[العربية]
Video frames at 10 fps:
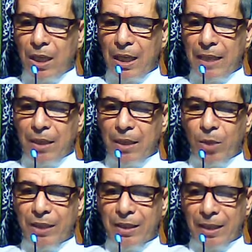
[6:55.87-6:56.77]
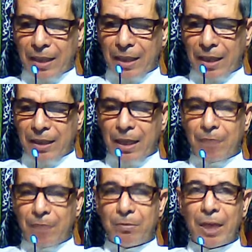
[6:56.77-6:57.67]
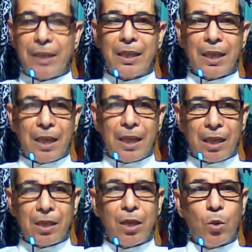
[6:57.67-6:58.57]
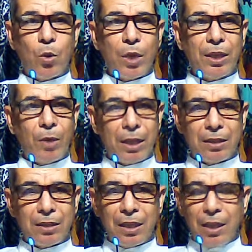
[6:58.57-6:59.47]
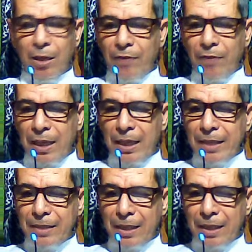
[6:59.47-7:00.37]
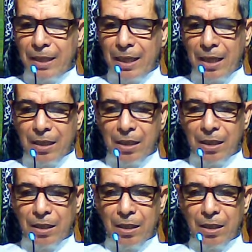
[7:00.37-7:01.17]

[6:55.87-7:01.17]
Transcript: أدوات النجاح نعم النجاح له أدوات فليس النجاح آه،